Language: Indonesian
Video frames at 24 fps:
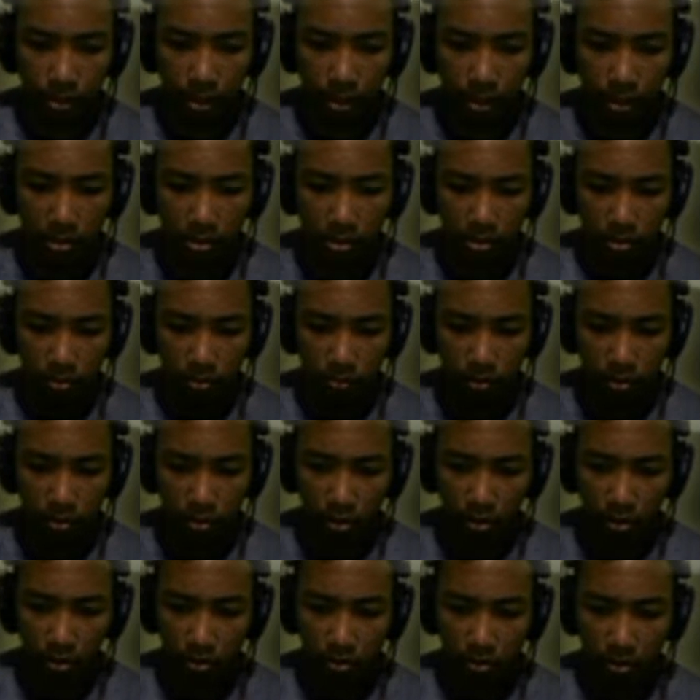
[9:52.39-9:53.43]
jadi disuruh
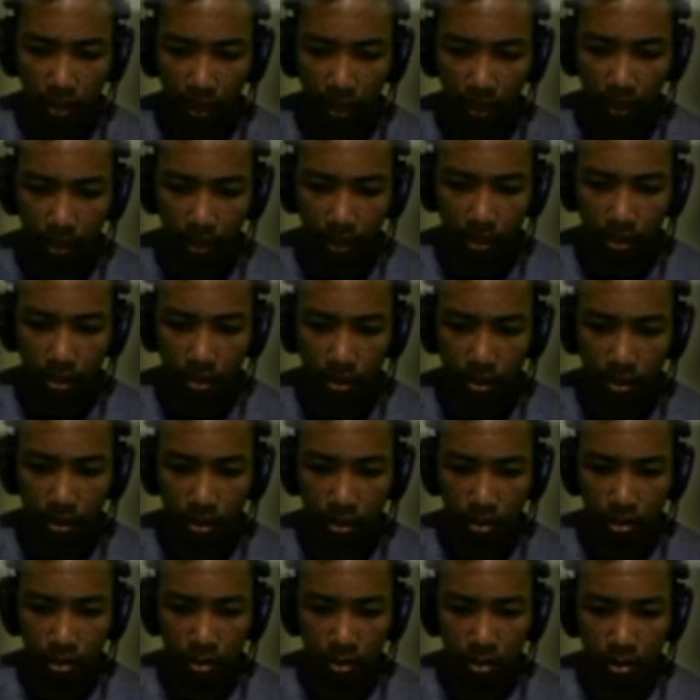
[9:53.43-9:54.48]
motong tuh tangan
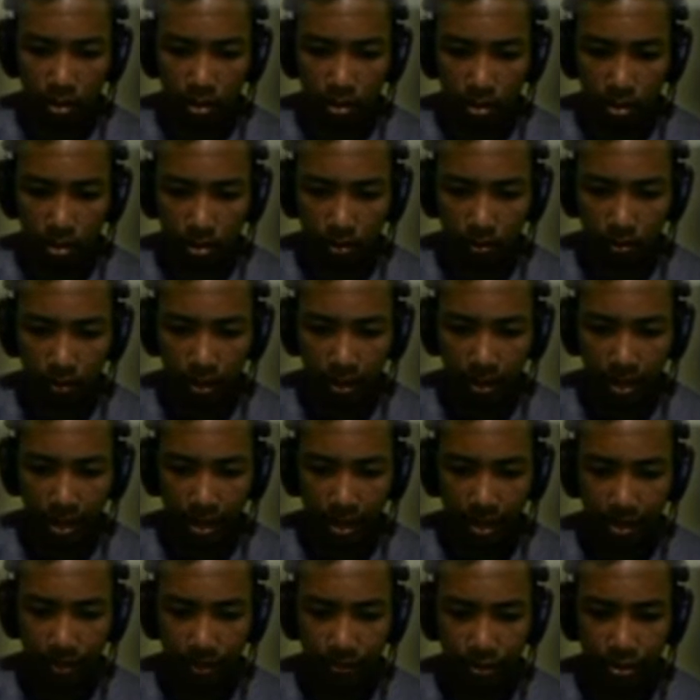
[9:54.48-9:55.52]
oh iya
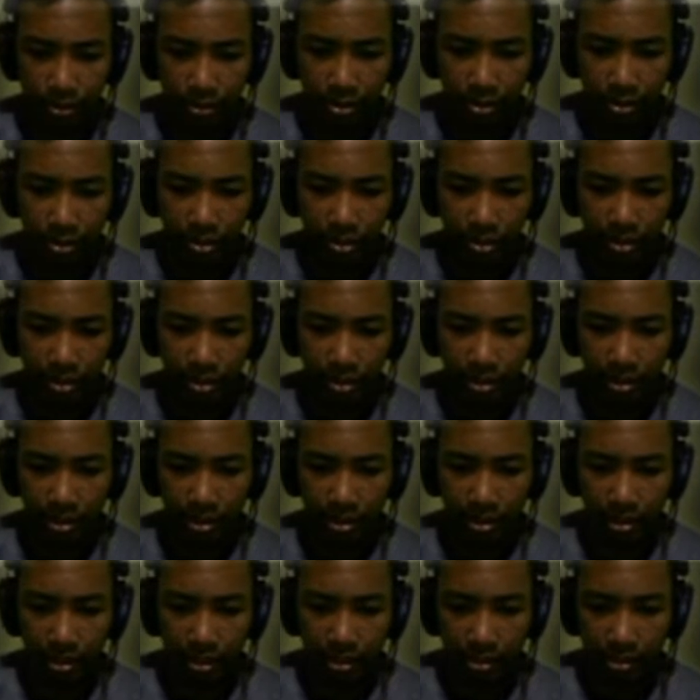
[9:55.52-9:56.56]
potong
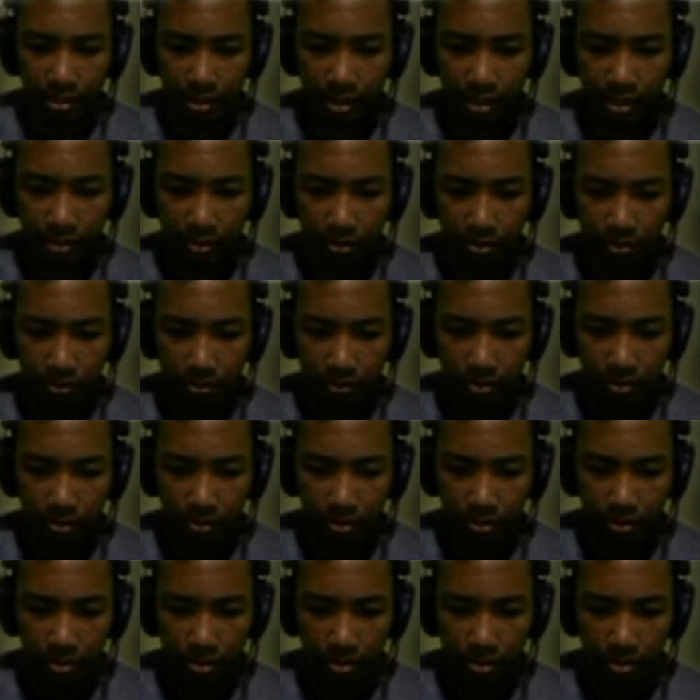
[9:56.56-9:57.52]
sini lo